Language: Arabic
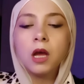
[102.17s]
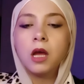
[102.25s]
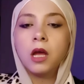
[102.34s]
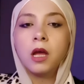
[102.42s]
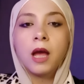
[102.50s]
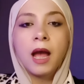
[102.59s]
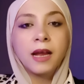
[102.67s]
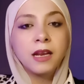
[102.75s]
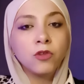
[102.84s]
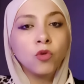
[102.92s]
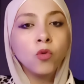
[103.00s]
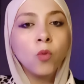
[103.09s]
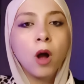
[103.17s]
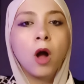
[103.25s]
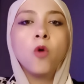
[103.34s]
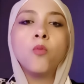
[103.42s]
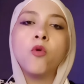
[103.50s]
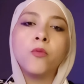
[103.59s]
آه، اخناتون
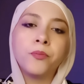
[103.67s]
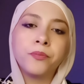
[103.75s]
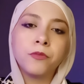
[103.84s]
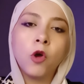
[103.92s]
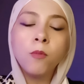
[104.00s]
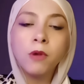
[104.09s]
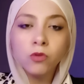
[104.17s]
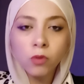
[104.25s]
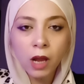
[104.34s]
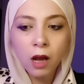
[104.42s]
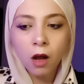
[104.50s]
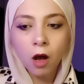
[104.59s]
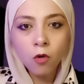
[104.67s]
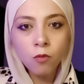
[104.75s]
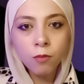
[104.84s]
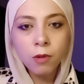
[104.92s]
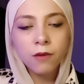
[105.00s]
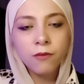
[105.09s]
وقومه هم دول
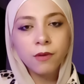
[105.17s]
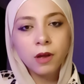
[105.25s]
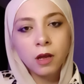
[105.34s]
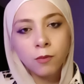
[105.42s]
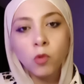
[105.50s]
قوم آه،